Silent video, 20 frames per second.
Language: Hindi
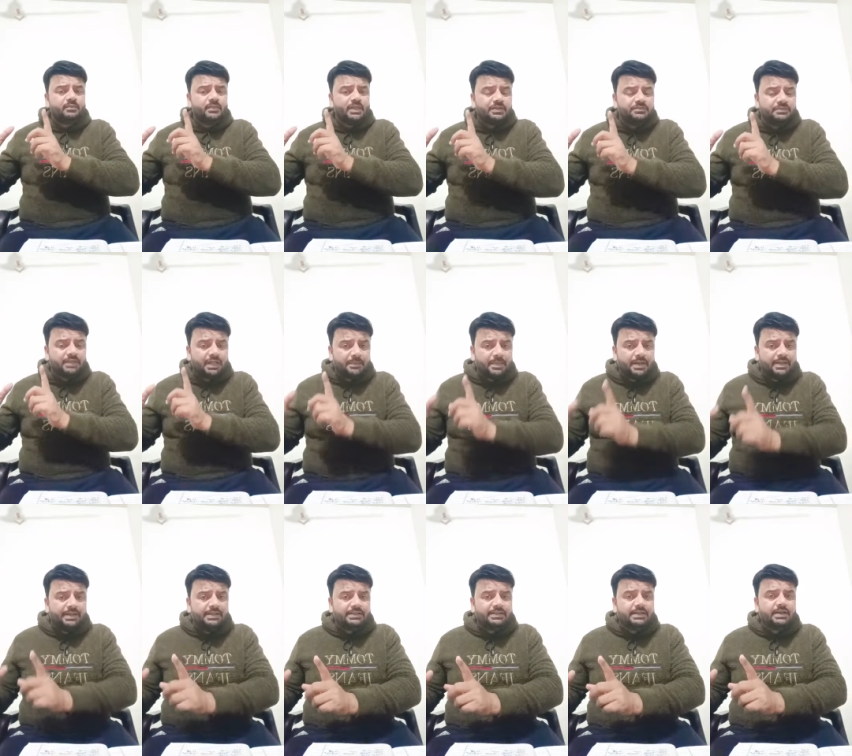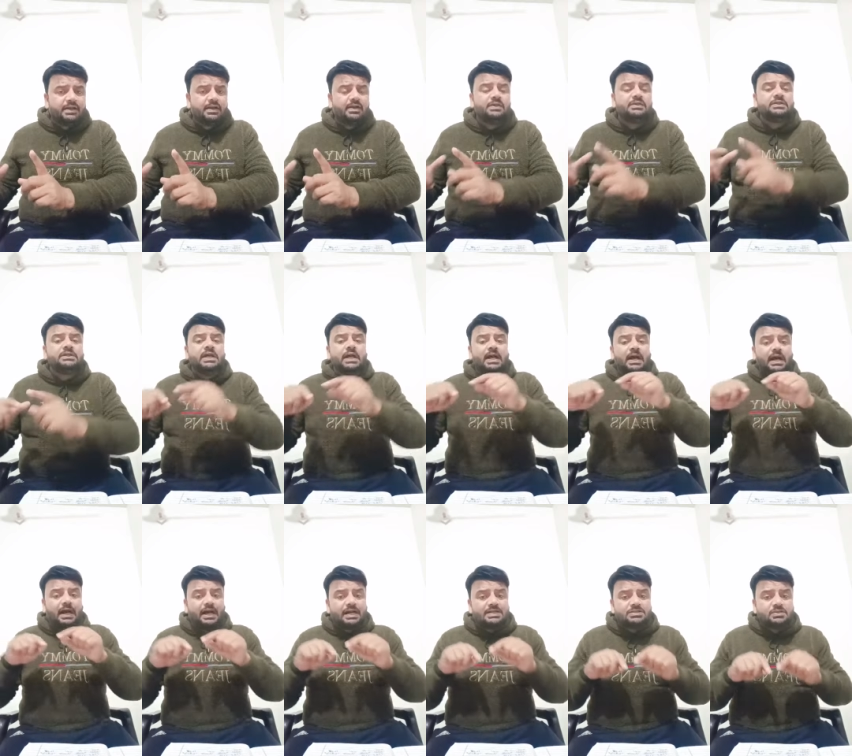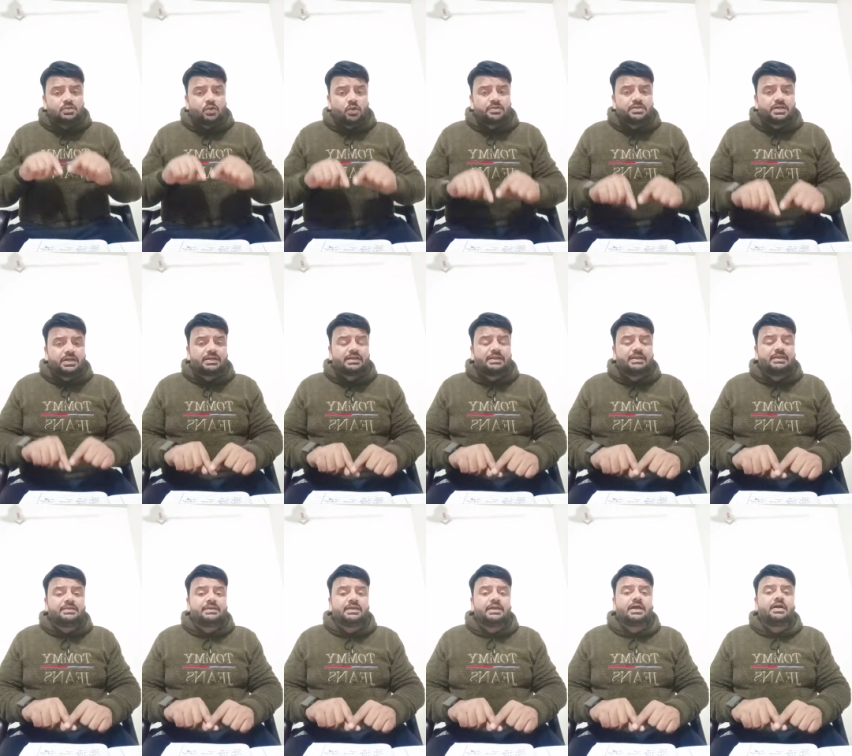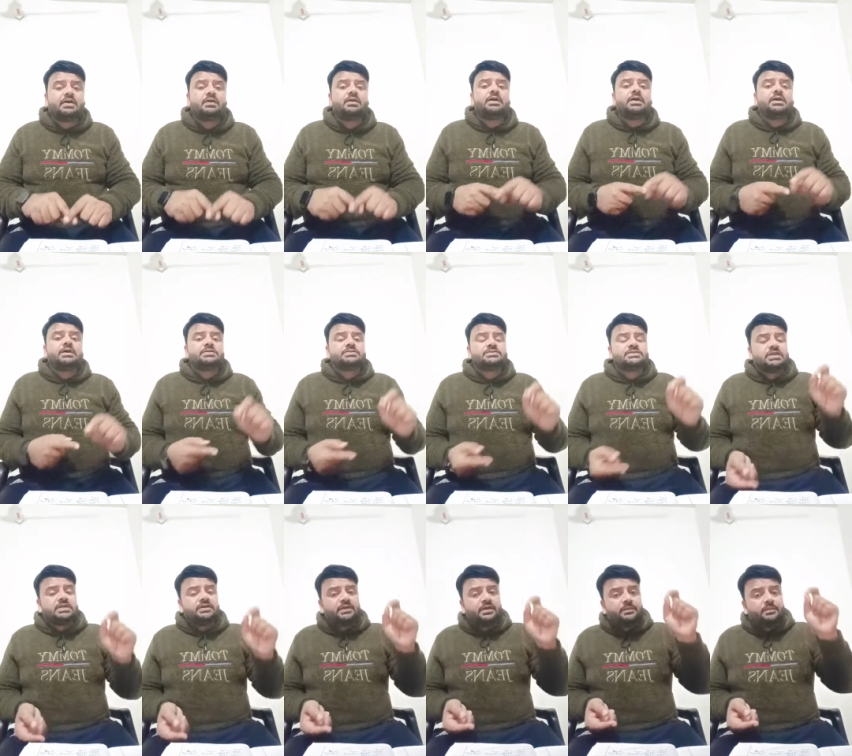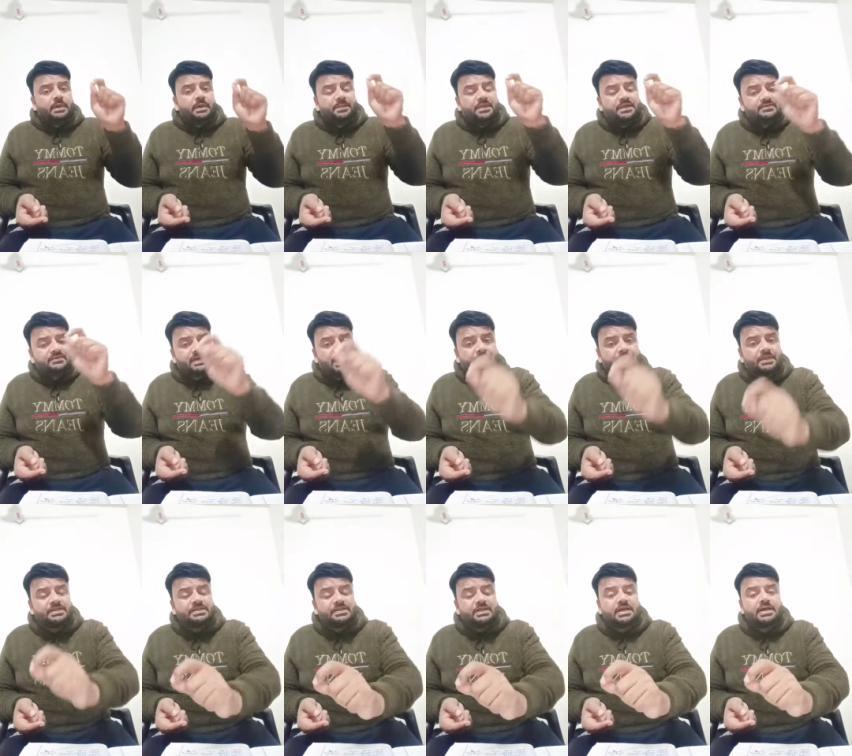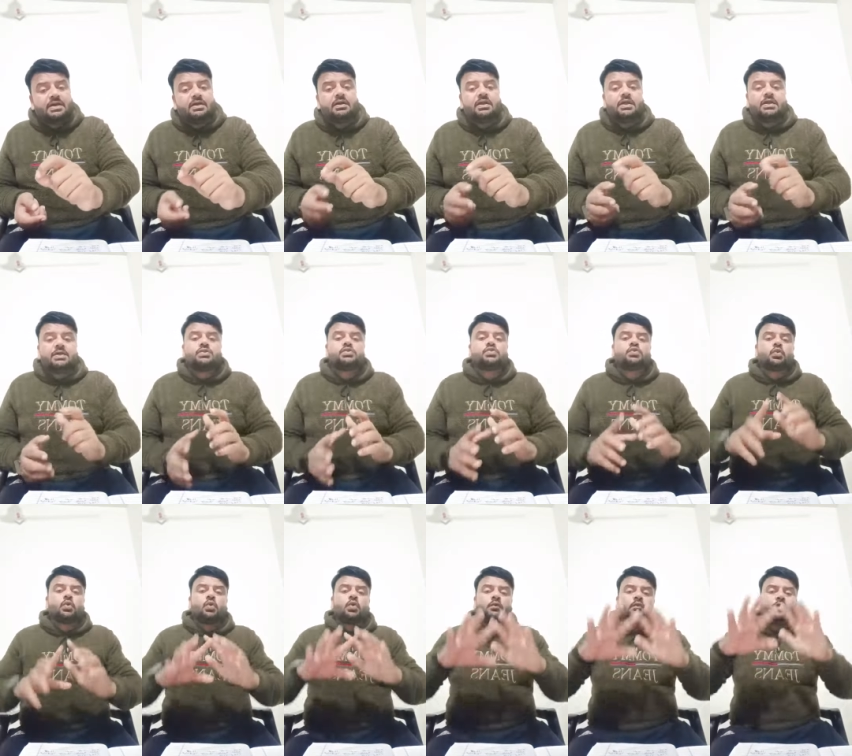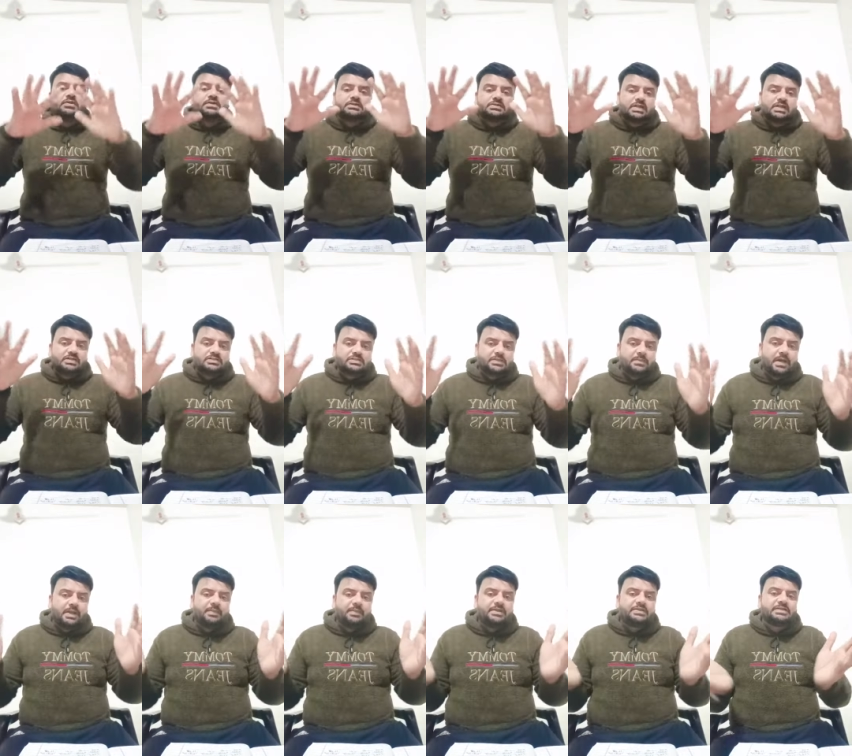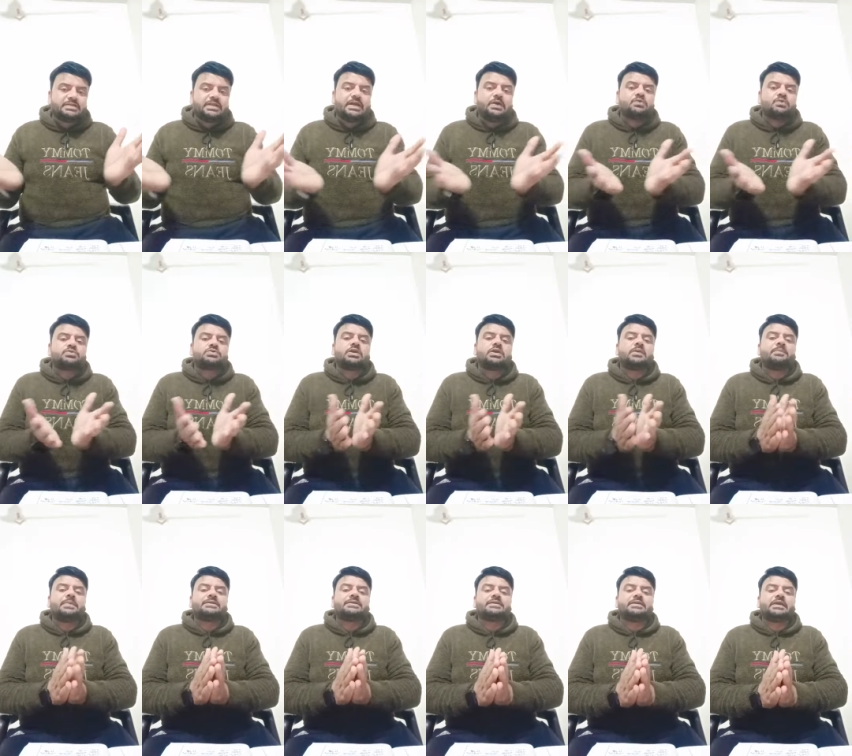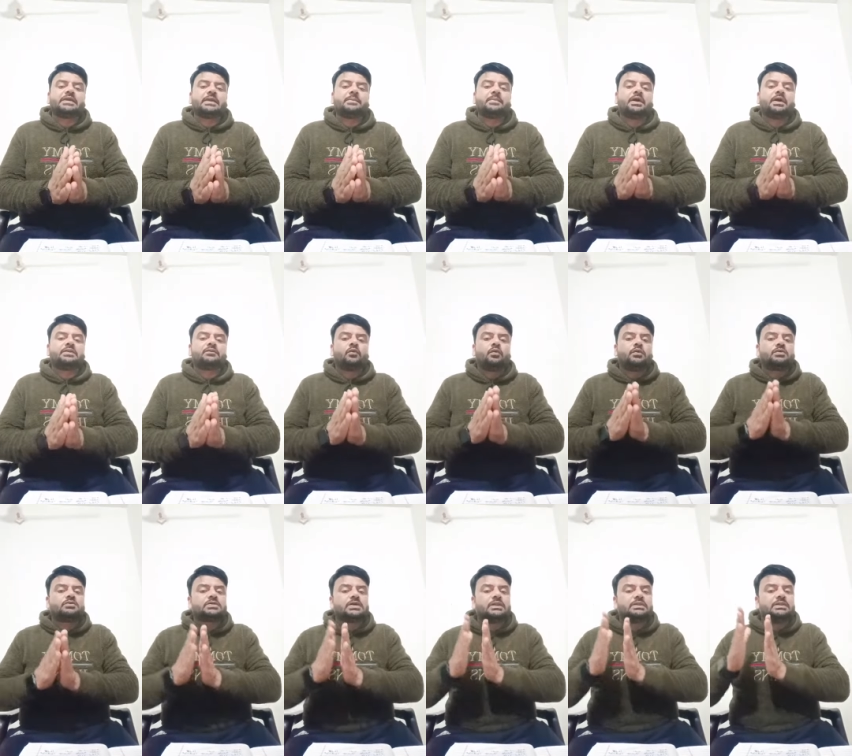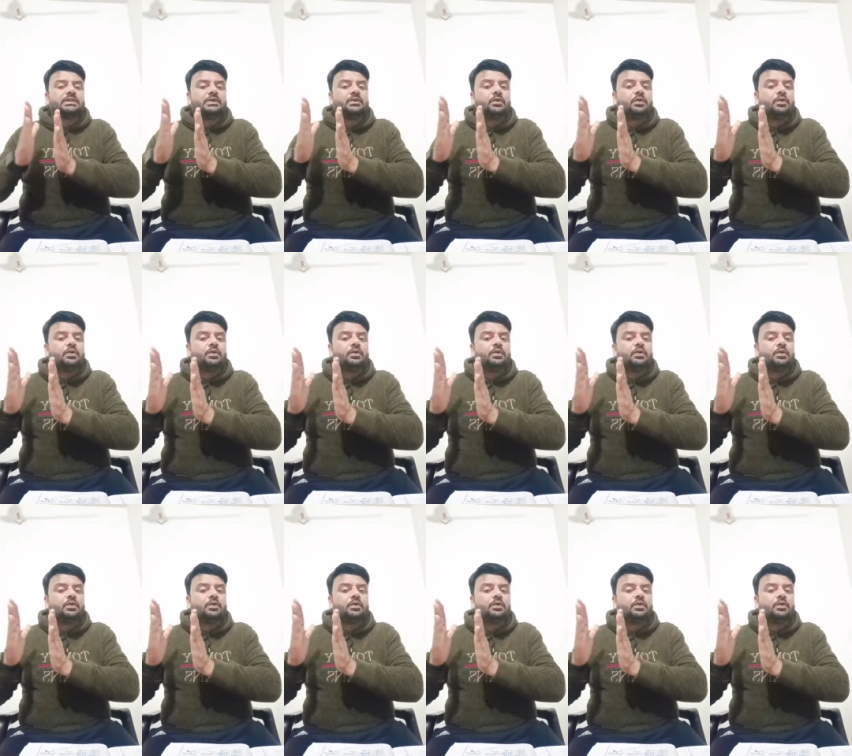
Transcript: नरमा खरीदेगा आज नौ हजार खरीदेगा जनवरी में बीस हजार बेचेगा जो वो जितना सामान बेचेगा उसके बेचने के बाद वो साथियों